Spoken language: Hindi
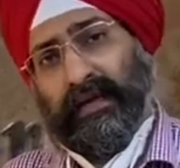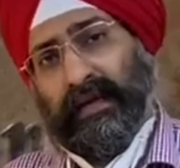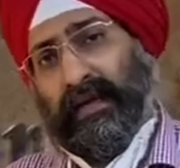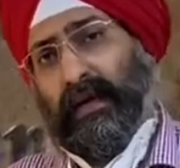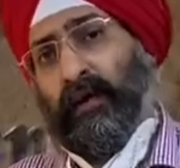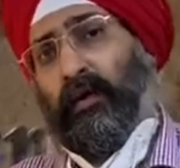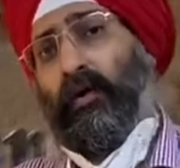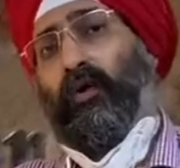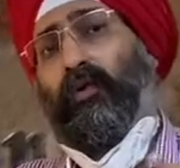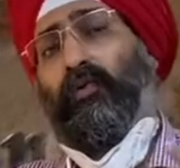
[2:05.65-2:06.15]

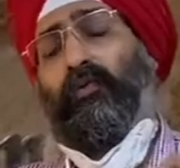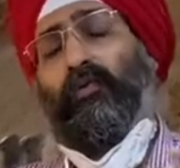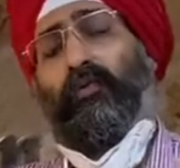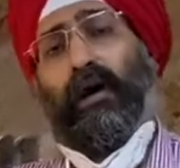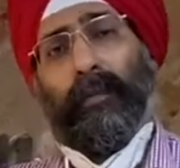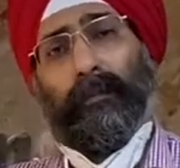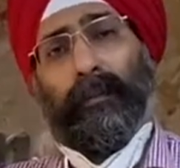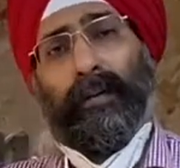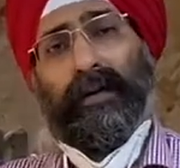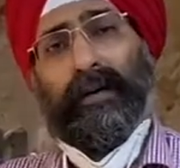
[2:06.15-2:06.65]
हैं और वहां
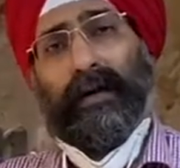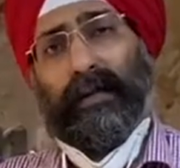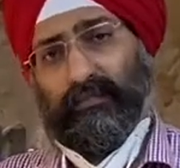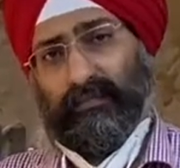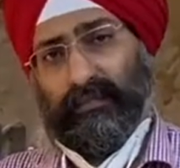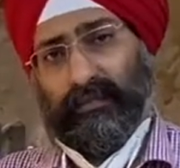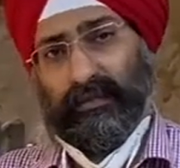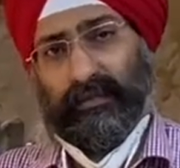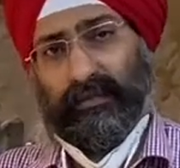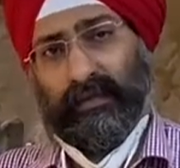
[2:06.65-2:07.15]
पे डाल
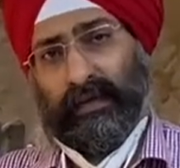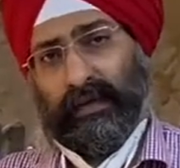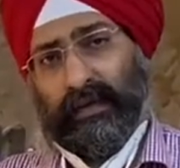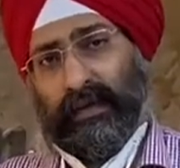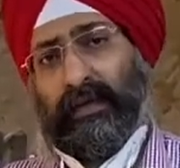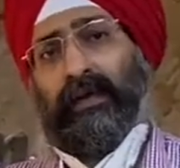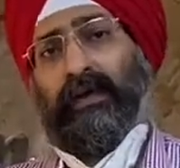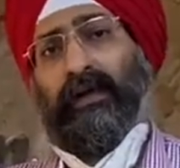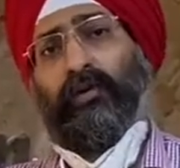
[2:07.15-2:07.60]
सकते हैं